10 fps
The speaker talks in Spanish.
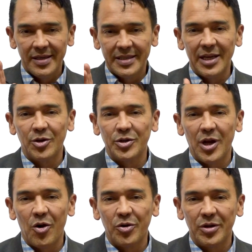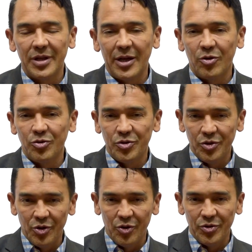seleccionado de los,
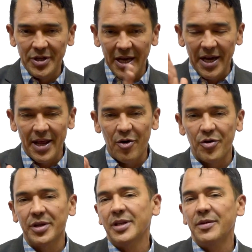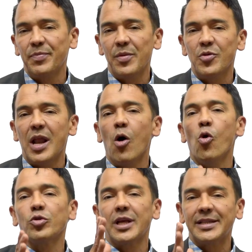los 10 ganadores del premio de la
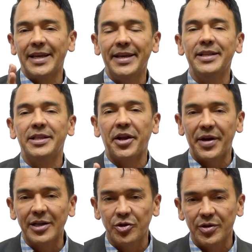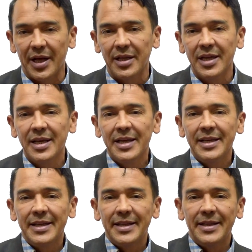JCI International,
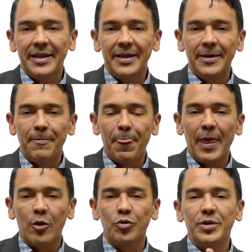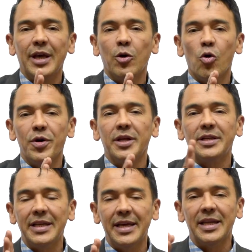eh, de los 10
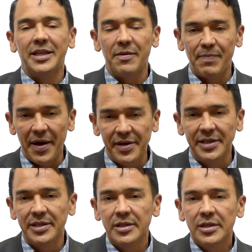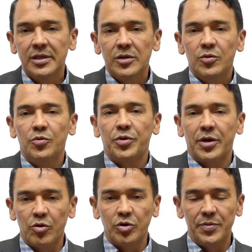jóvenes líderes del país, un
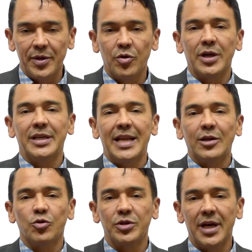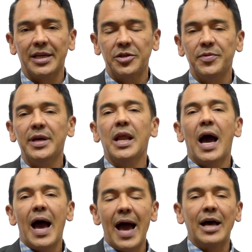reconocimiento que hace la sociedad civil
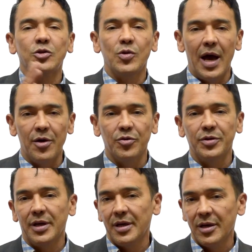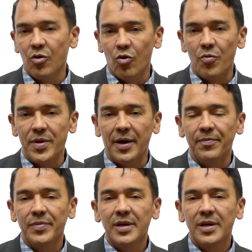a ciudadanos de Colombia